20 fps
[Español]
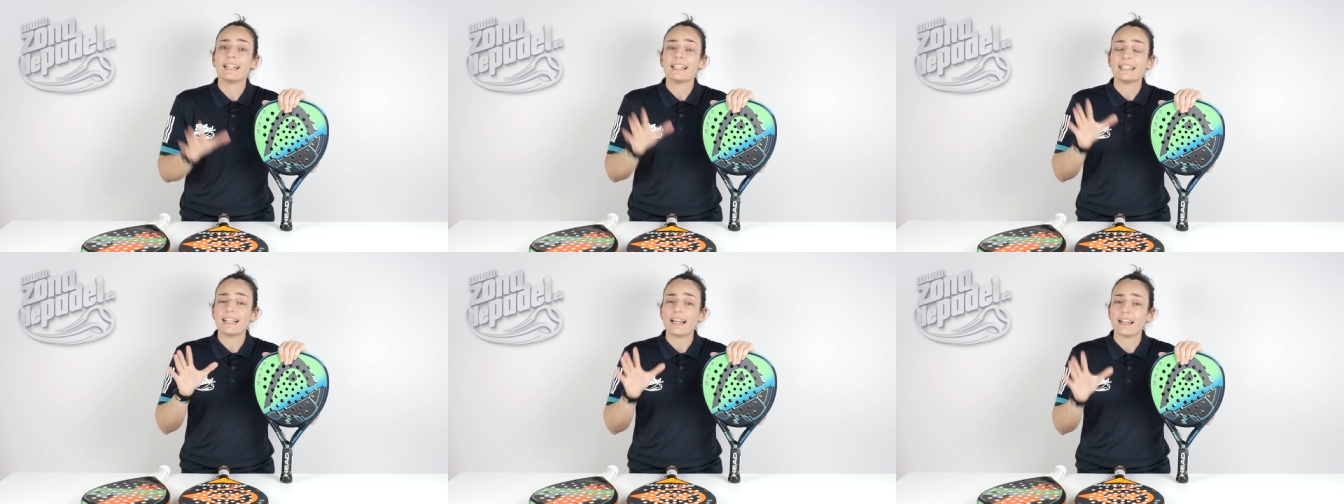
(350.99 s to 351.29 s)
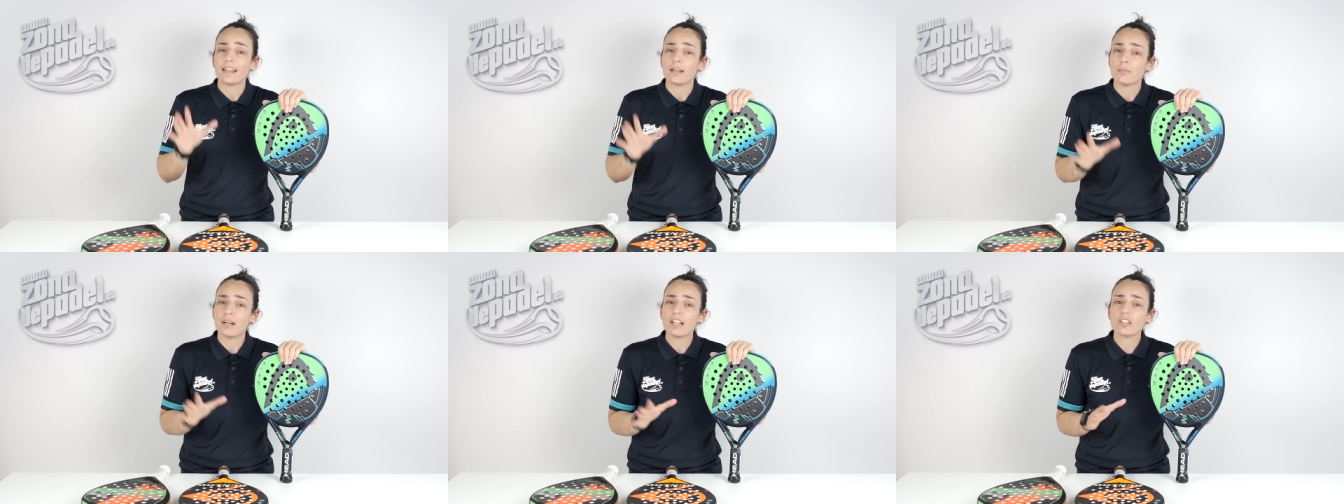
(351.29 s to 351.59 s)
y
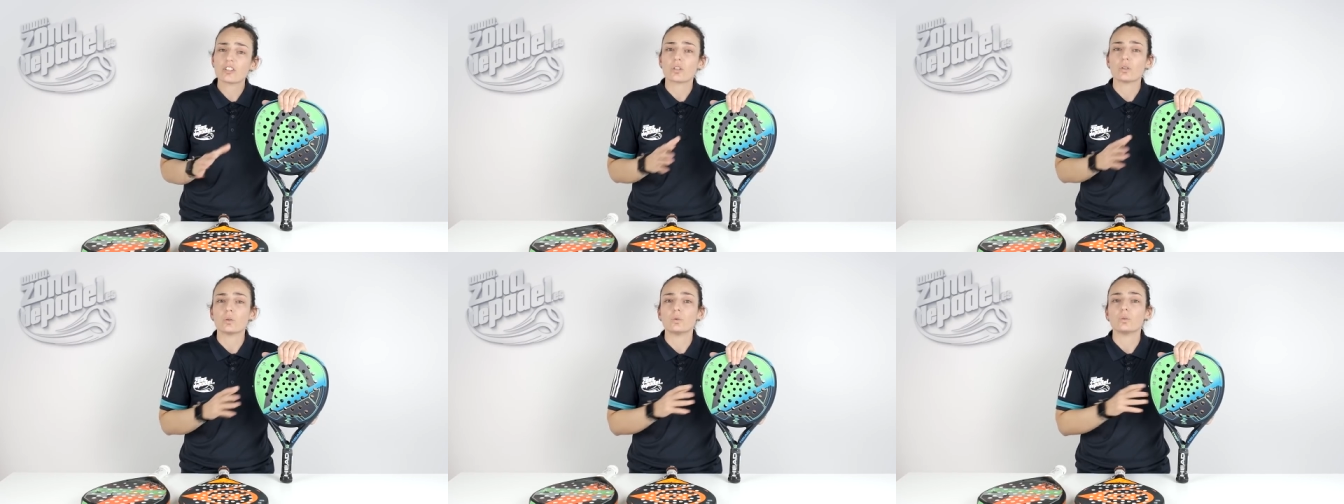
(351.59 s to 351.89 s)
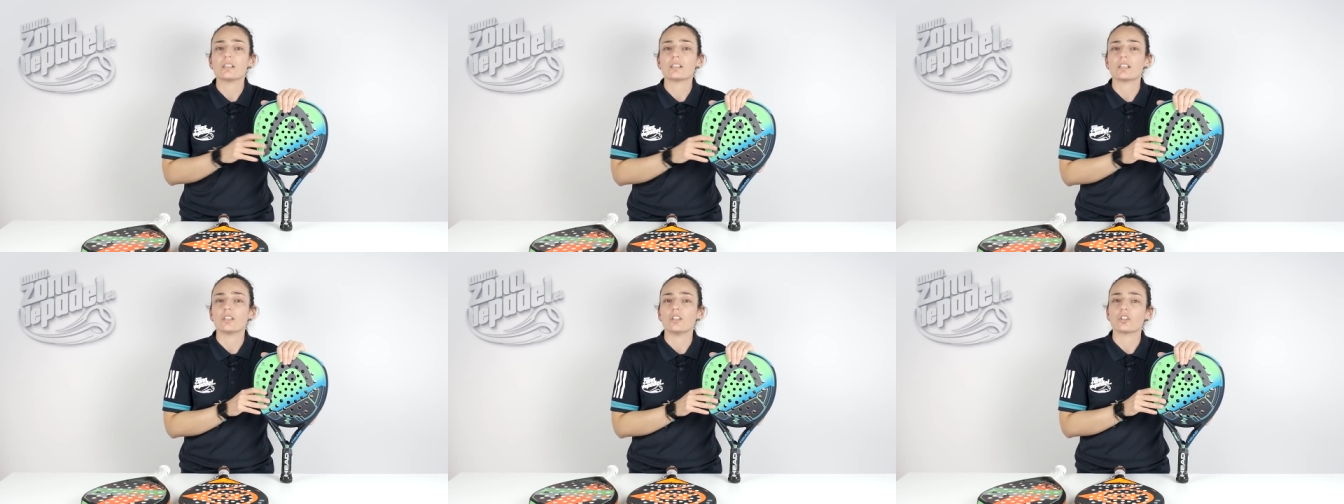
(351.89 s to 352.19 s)
además con un
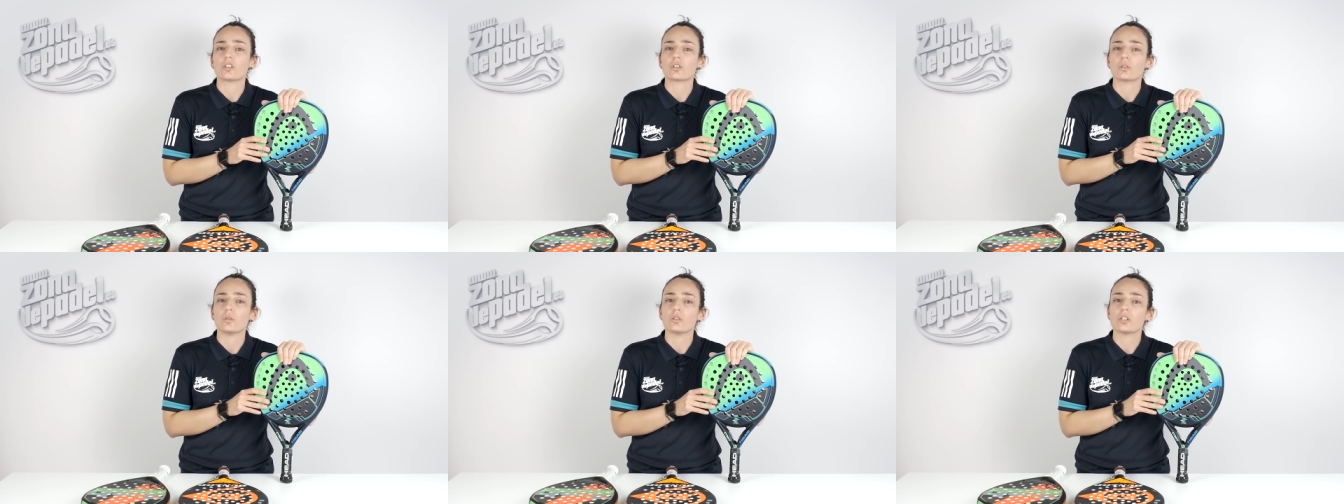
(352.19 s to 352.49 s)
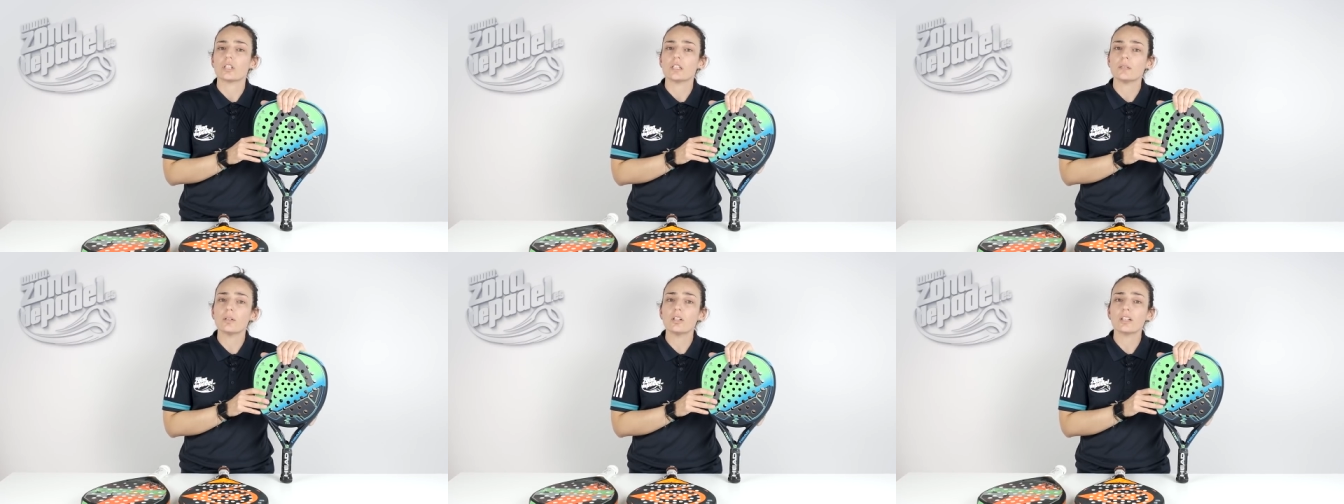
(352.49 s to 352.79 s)
diseño
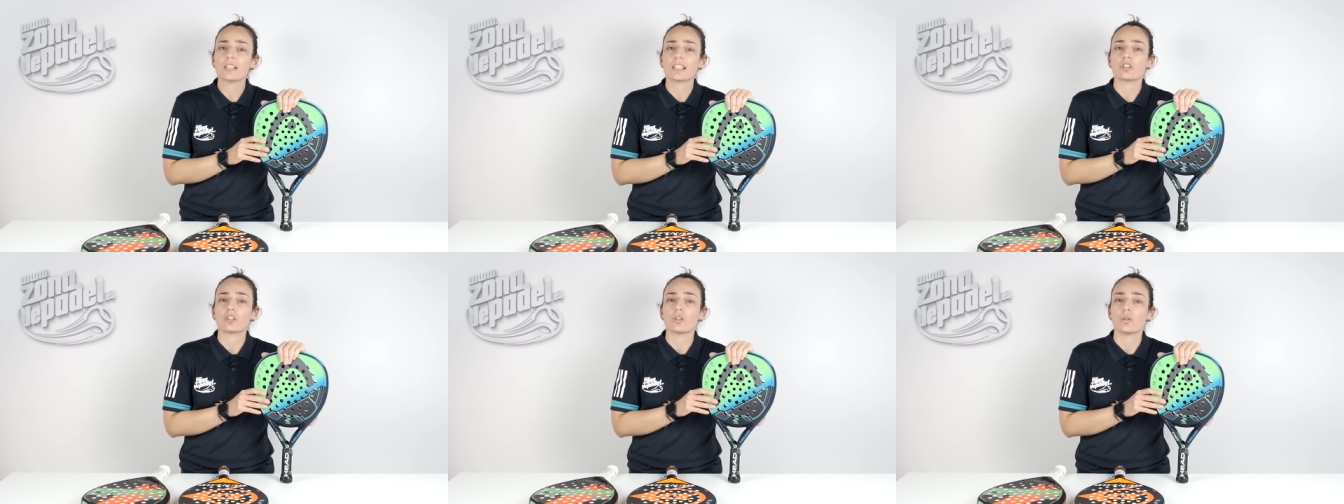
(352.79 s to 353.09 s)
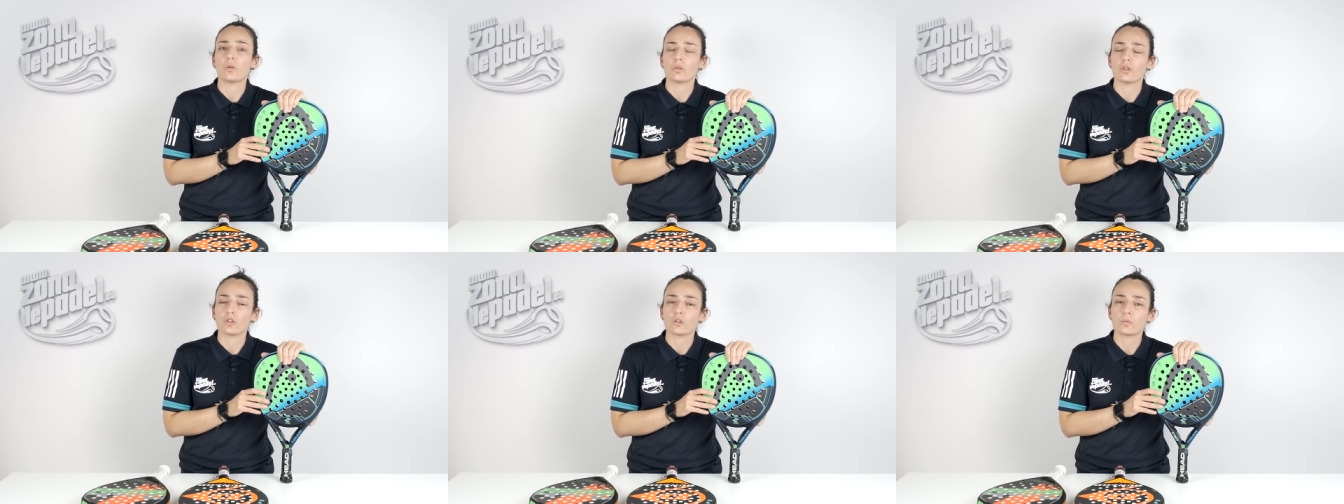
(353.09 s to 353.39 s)
exclusivo que
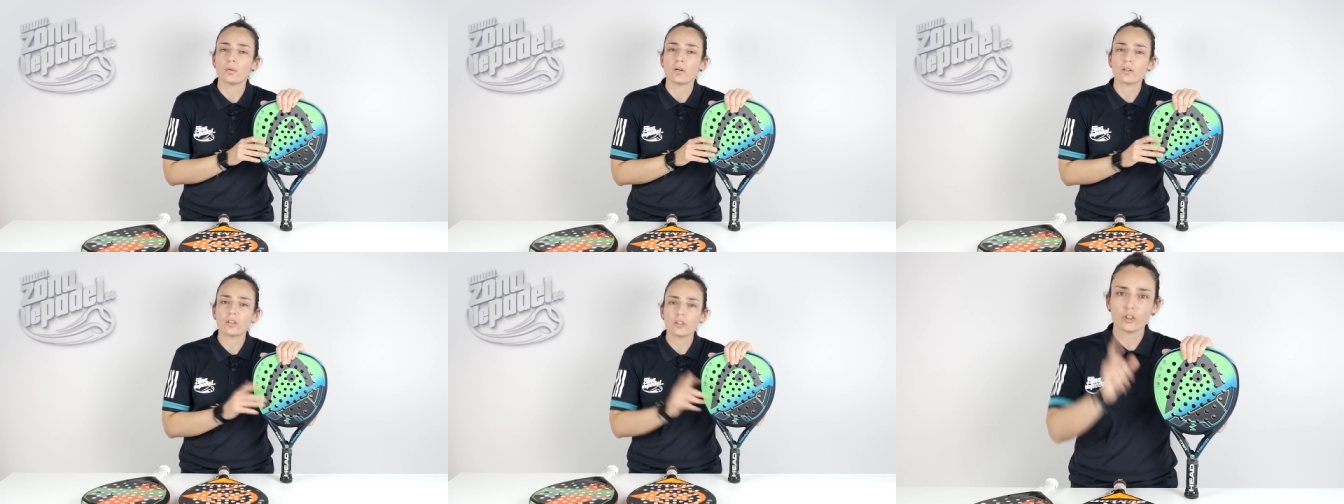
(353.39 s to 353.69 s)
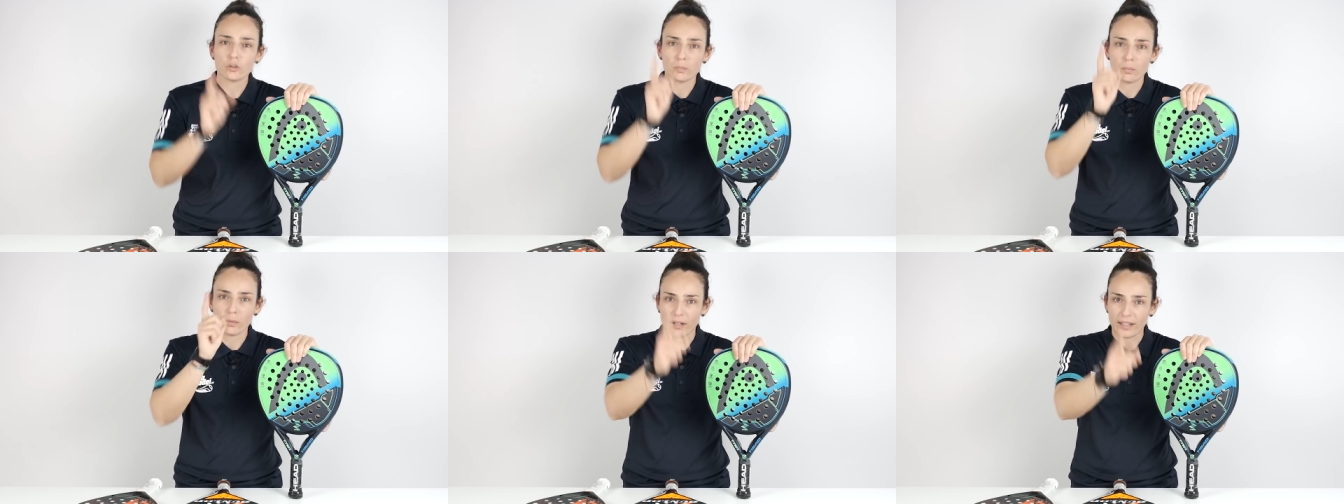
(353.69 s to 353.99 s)
solo unos
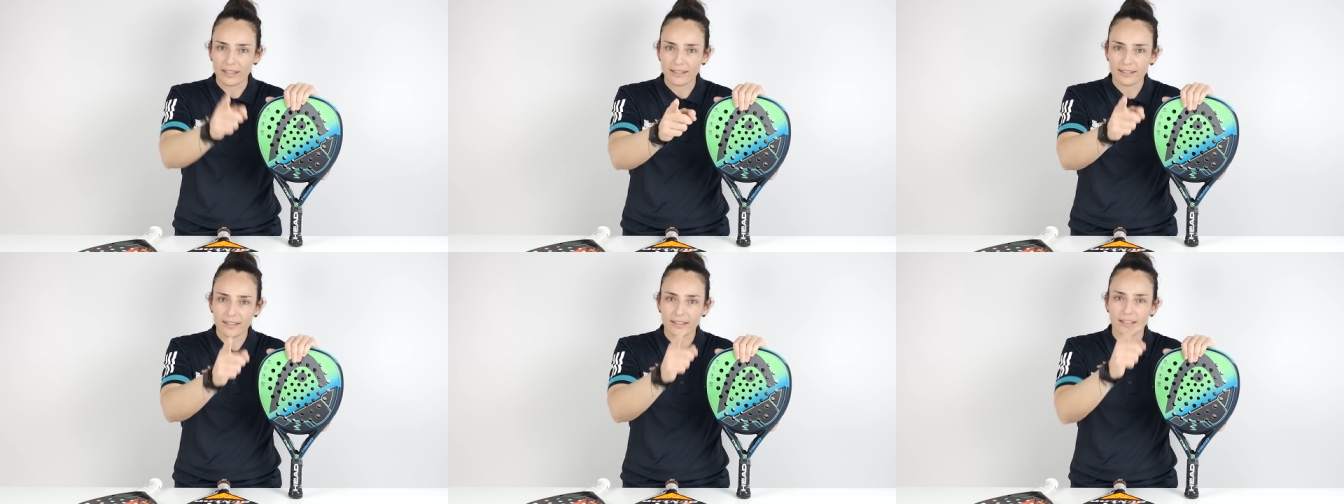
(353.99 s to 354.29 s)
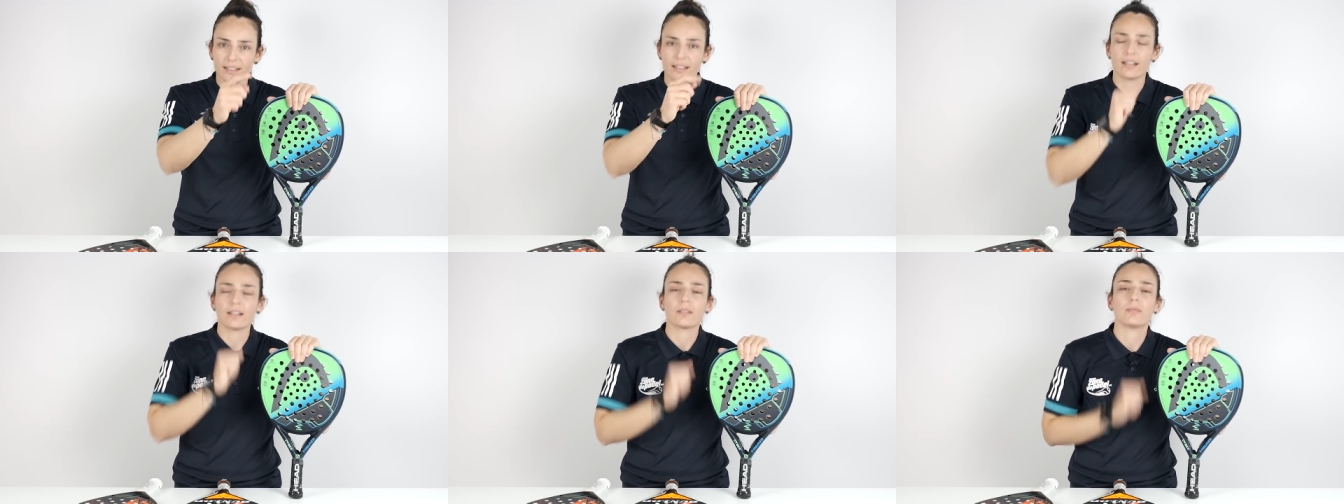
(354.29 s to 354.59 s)
pocos podrán
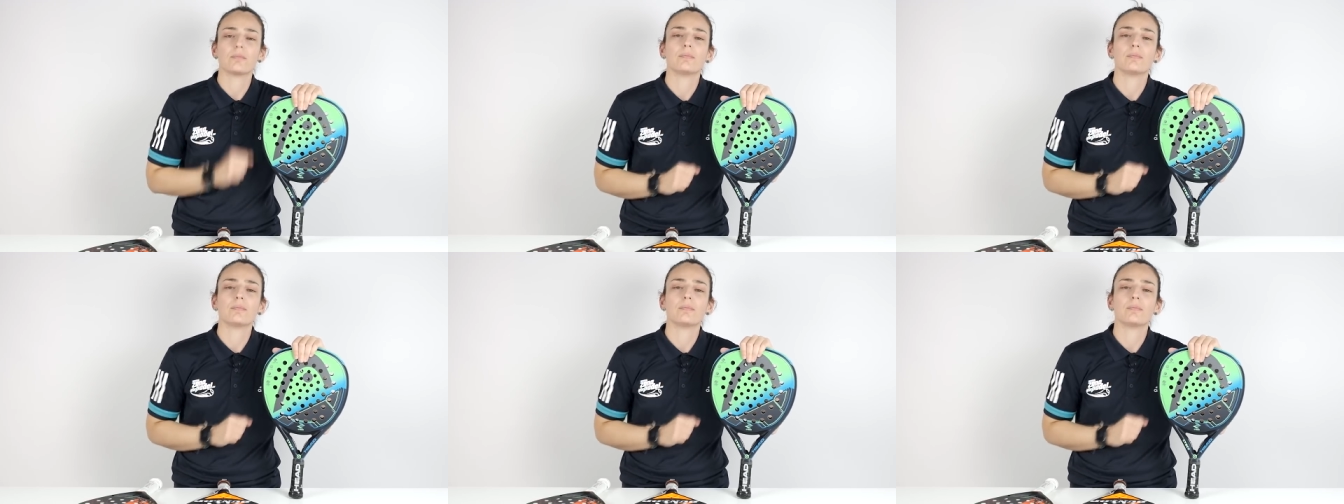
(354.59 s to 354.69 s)
tener.